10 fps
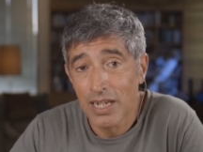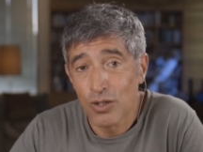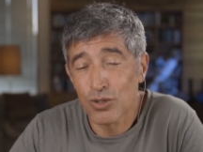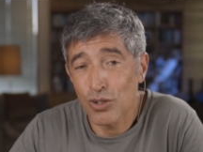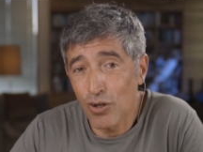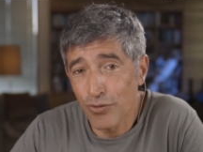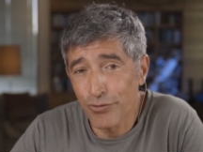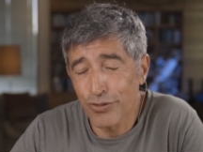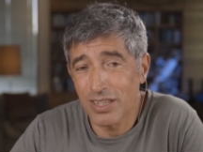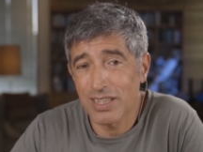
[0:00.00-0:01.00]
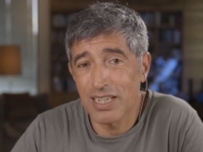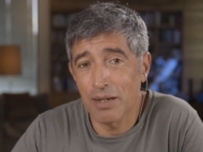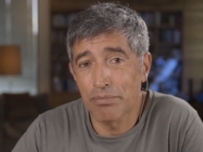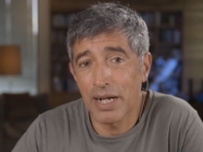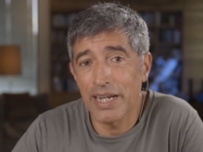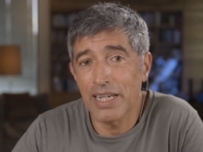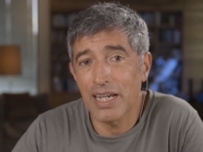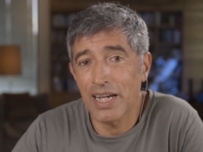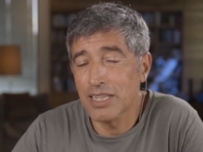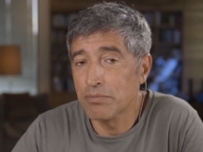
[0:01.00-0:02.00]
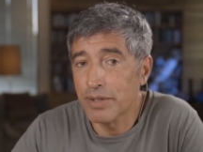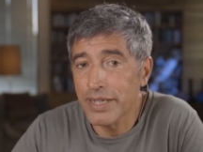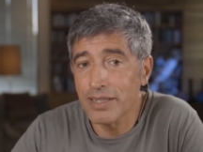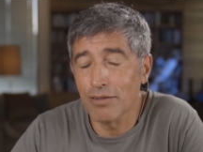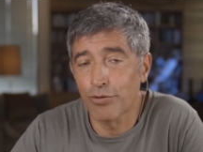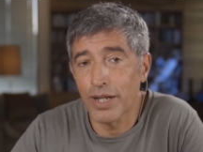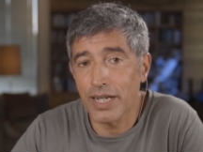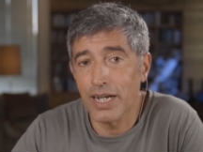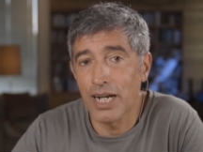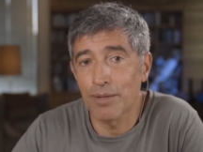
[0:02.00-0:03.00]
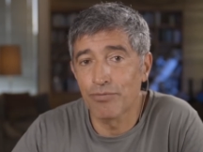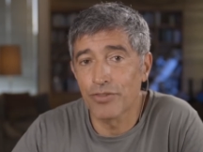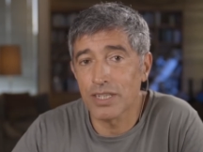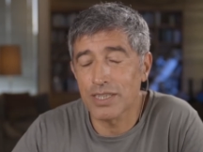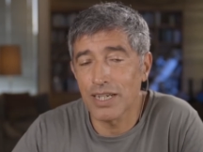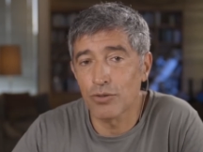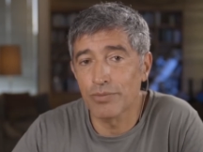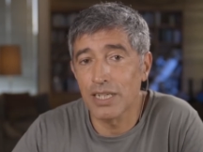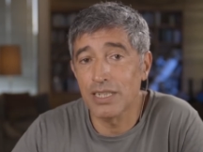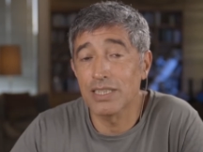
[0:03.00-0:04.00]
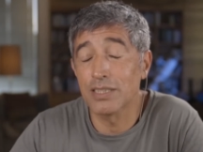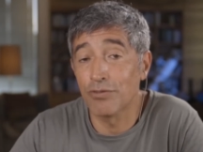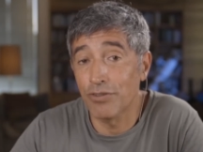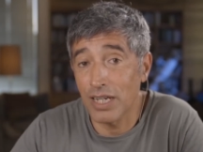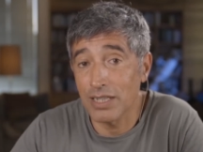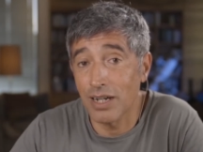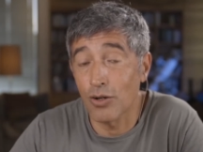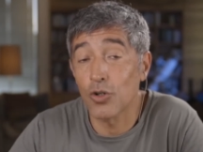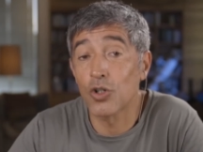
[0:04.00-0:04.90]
und oft dabei einen blinden Fleck haben, wenn es darum geht, diese Werte auch